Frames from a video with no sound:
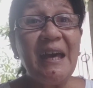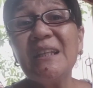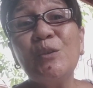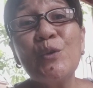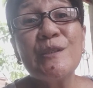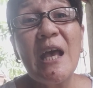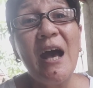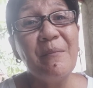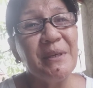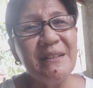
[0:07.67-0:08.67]
narito
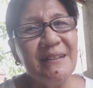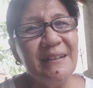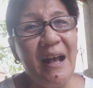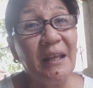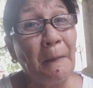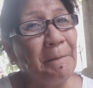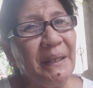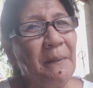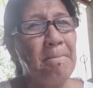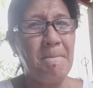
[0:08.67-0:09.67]
sa aming
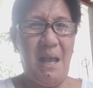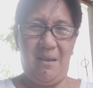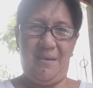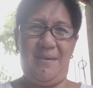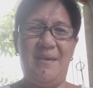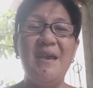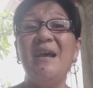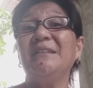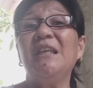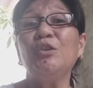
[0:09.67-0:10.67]
harapan ng bahay.
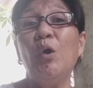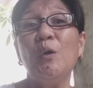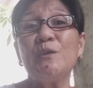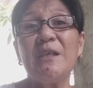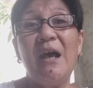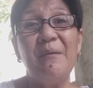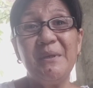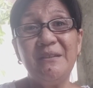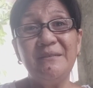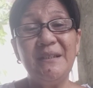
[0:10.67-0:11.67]
Dito ako sa
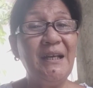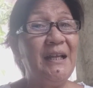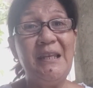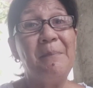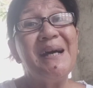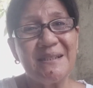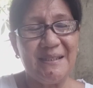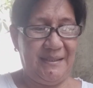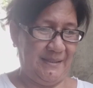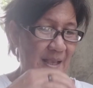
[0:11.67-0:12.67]
aming uh,
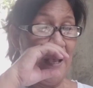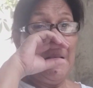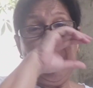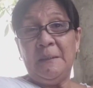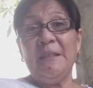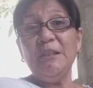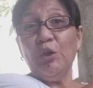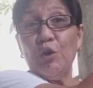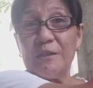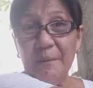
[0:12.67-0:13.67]
labas.
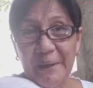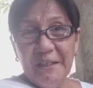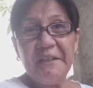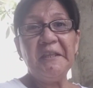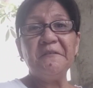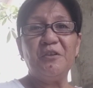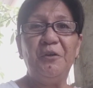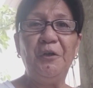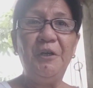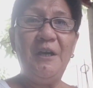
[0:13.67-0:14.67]
Dito, sa may gate
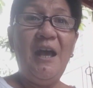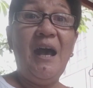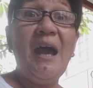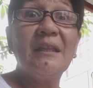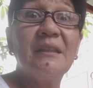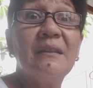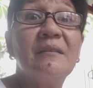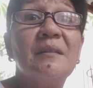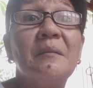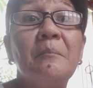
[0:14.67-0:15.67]
ko. At
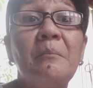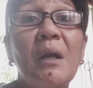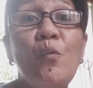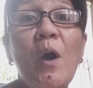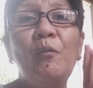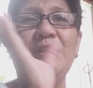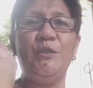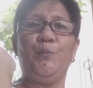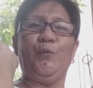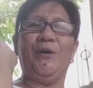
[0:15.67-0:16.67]

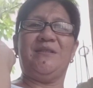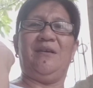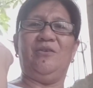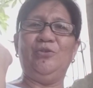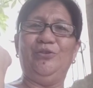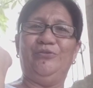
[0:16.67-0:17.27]
magwawalis po kasi ako.